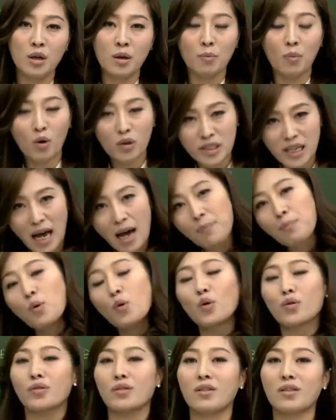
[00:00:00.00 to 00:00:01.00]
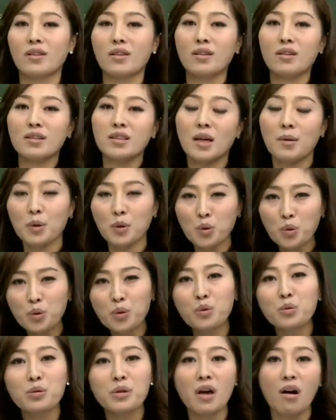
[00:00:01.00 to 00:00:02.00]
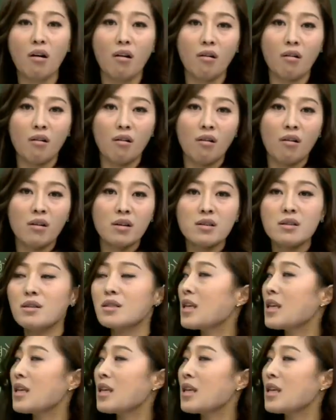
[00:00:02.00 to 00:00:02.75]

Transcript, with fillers: 뭐 자본, 그다음에 노동력, 이